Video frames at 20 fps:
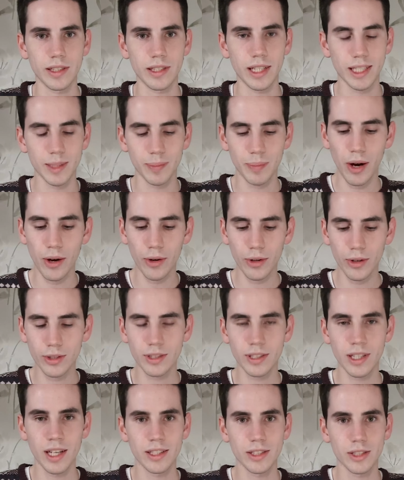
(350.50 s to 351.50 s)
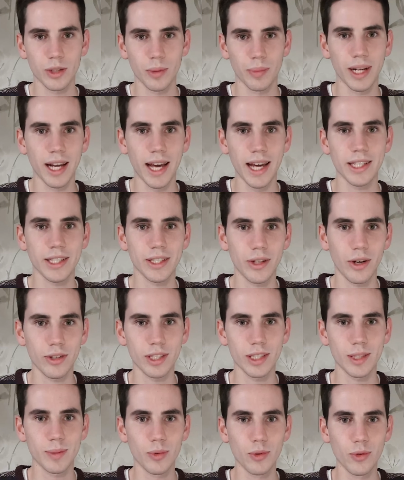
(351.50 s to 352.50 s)
Dass Paulus zum Reich
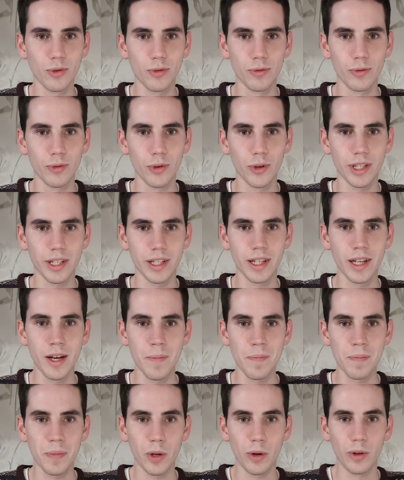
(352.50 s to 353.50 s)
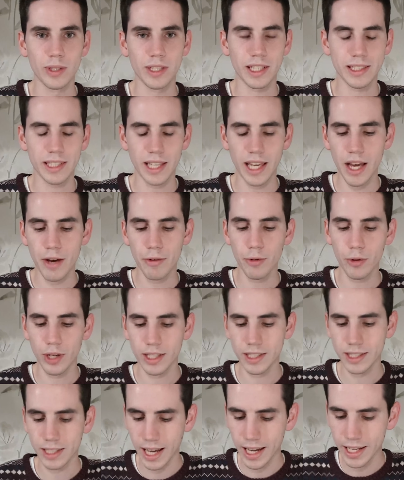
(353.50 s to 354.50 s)
Gottes berufen wurde und dass er für
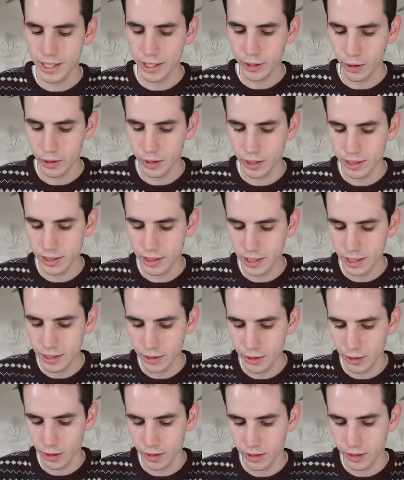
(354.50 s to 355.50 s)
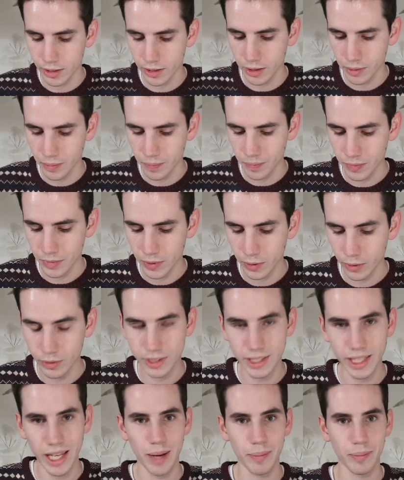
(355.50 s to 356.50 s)
das Reich Gottes dienen sollte. Und
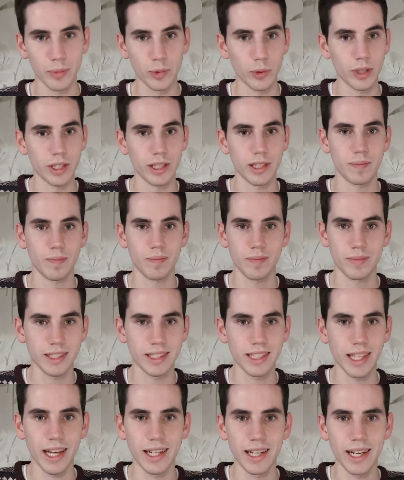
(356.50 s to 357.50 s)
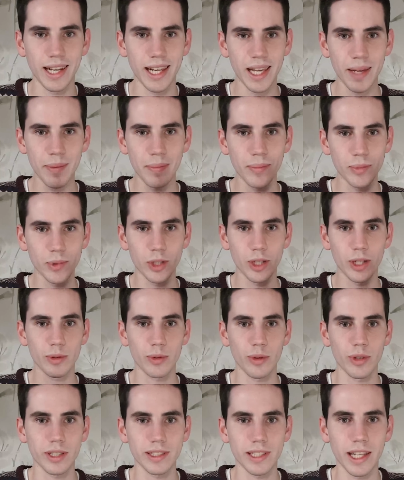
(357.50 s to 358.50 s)
sie haben durch sein Leben oder
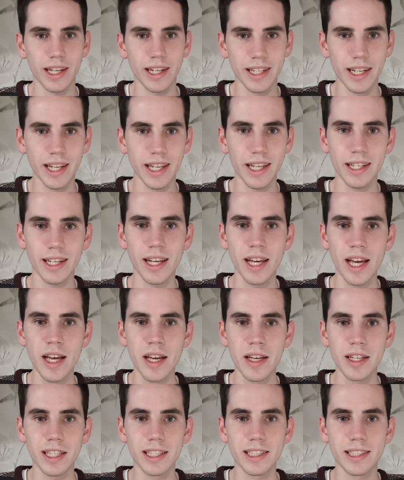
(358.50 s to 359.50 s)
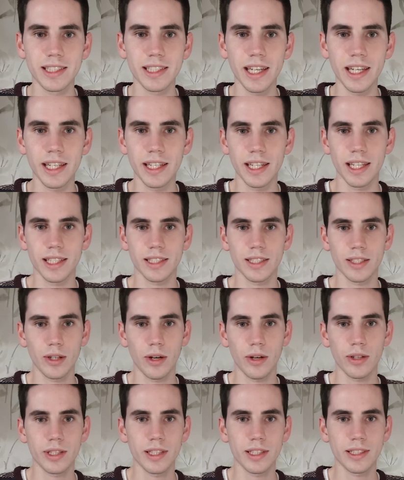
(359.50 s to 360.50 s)
durch sein Reden gesehen, dass
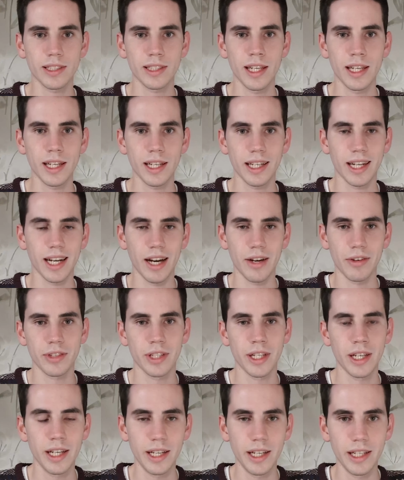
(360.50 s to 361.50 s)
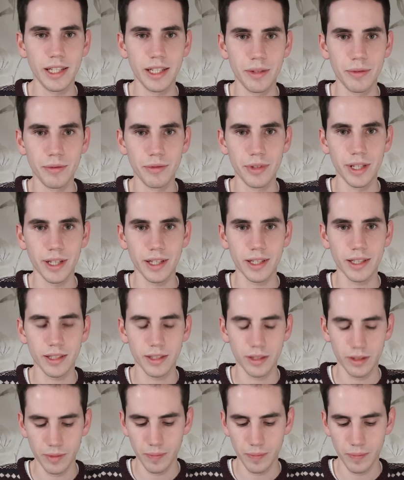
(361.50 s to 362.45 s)
Gottes Kraft in ihm wirkt.